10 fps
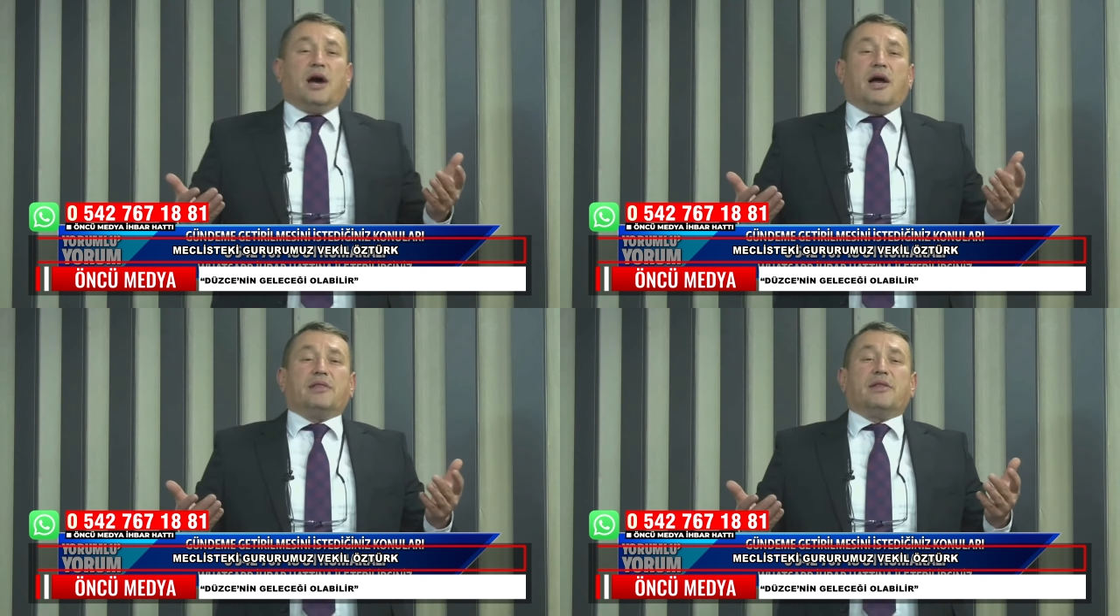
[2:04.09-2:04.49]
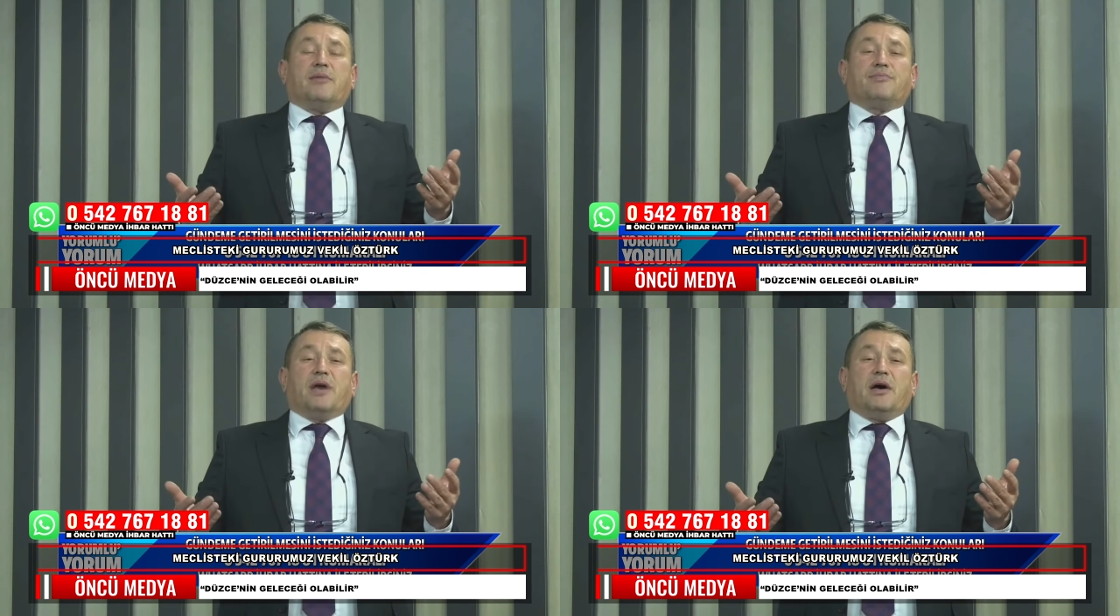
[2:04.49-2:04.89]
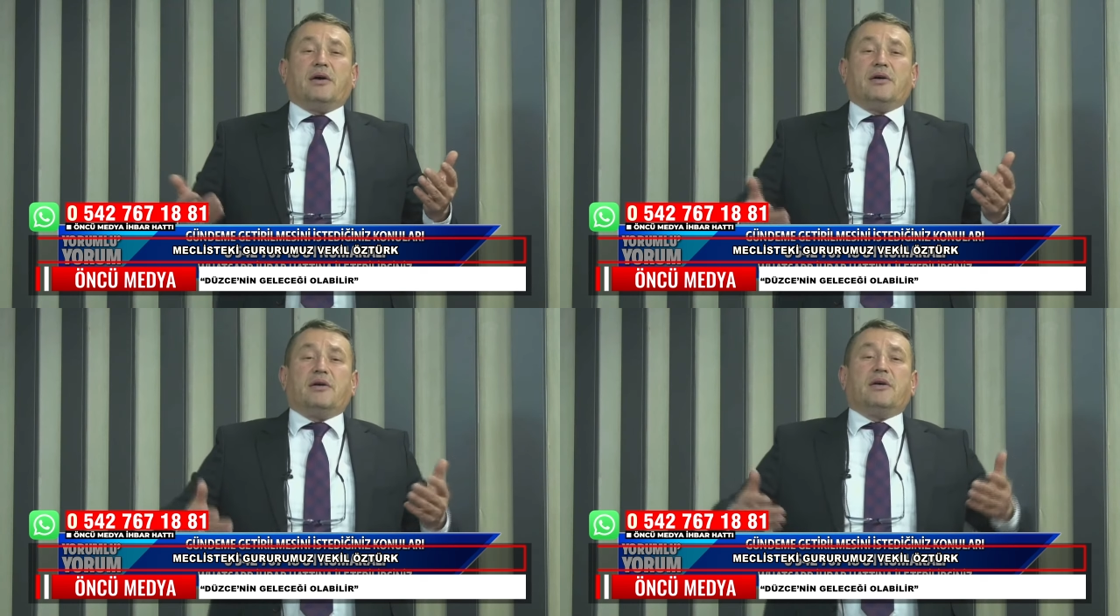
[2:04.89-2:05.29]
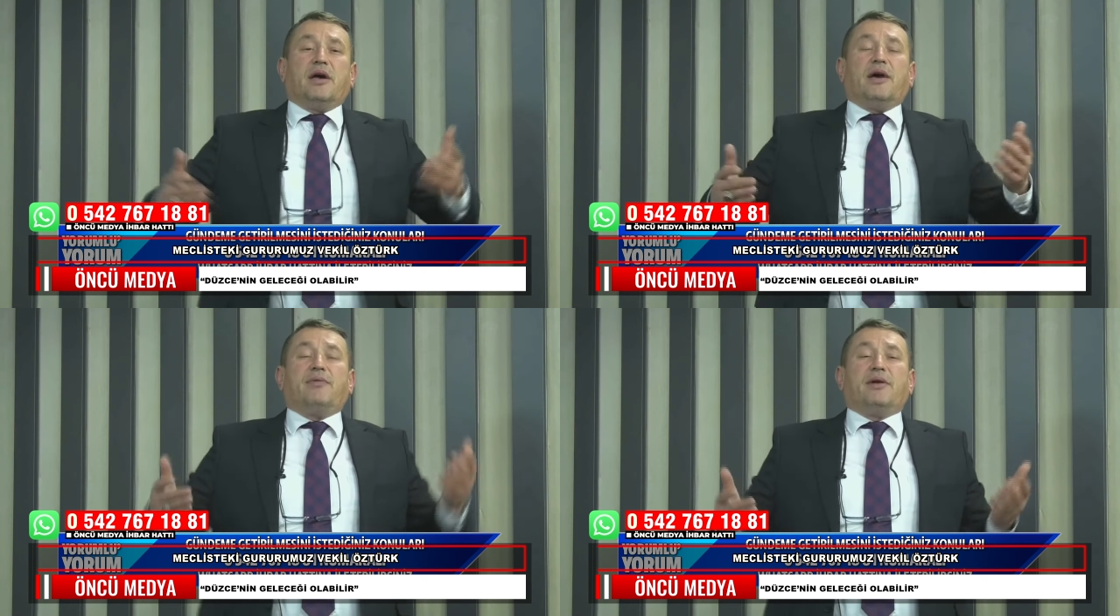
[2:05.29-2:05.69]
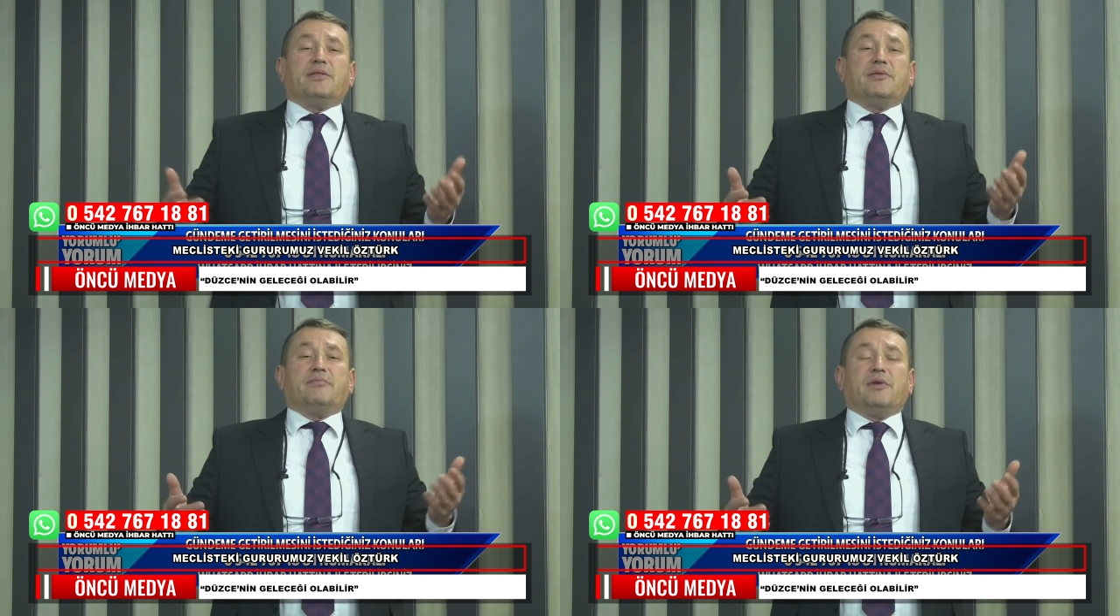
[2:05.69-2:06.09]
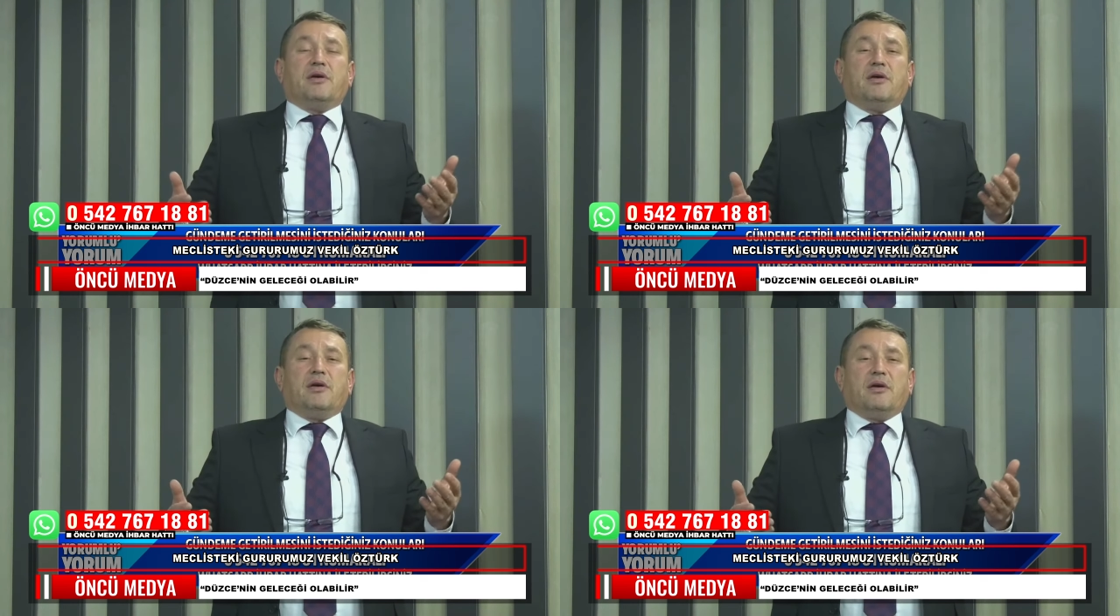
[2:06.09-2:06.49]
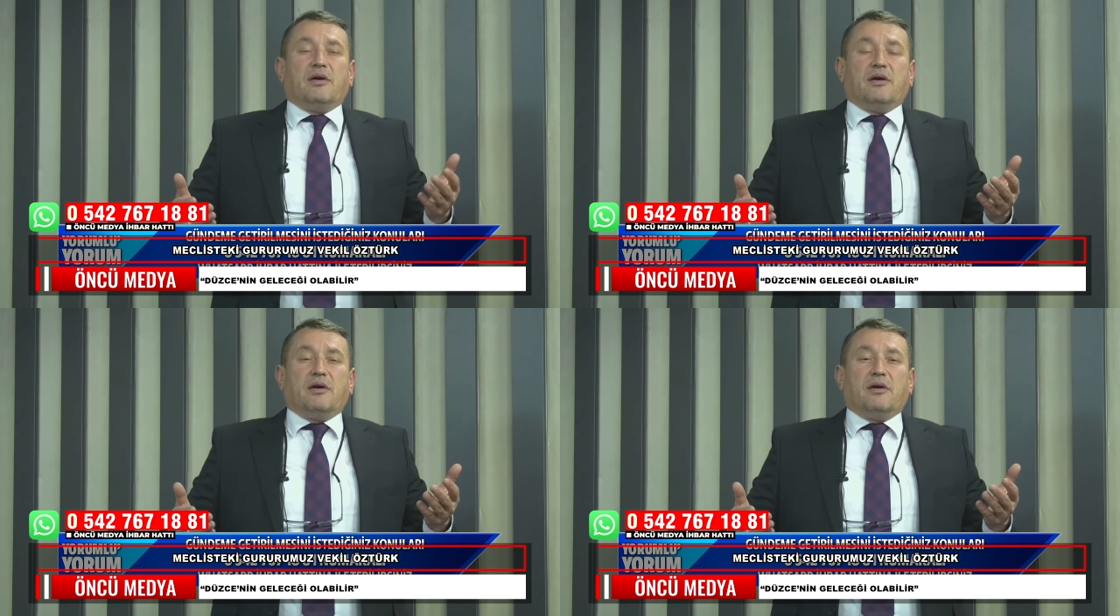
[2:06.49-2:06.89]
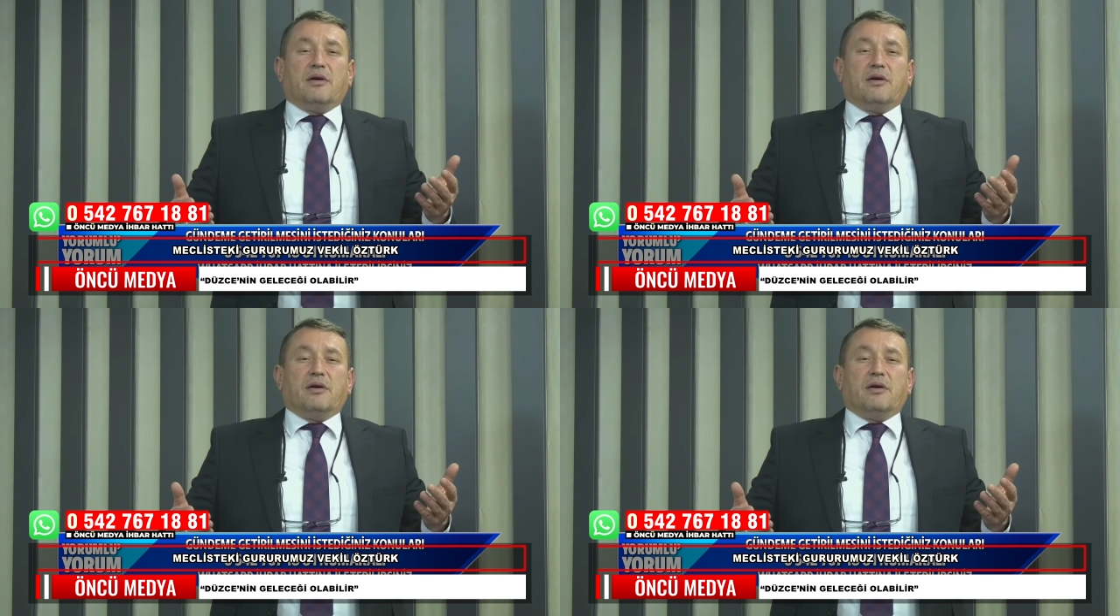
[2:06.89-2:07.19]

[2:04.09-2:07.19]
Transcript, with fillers: anlamda efendim e,